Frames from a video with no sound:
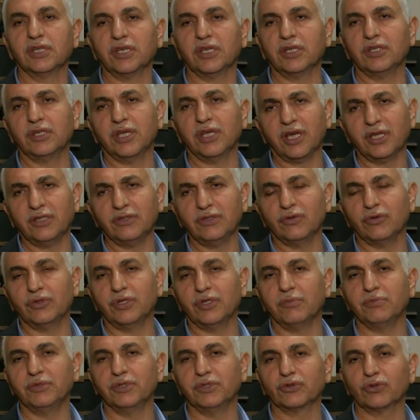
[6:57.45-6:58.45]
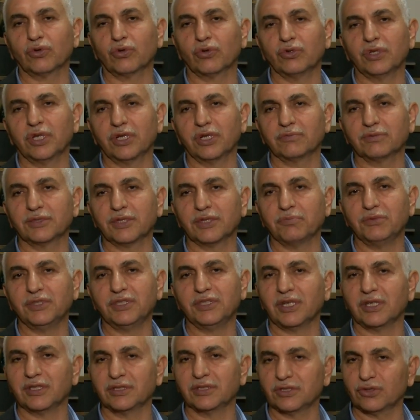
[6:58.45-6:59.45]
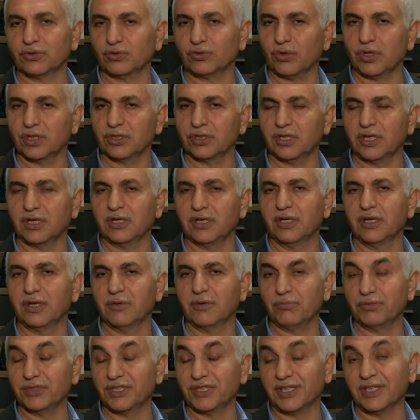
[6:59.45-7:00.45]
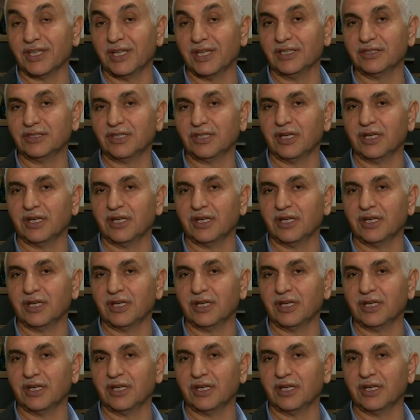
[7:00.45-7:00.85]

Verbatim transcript: Yani en önemli sorunlarımızdan bir tanesi şu anda bize gelen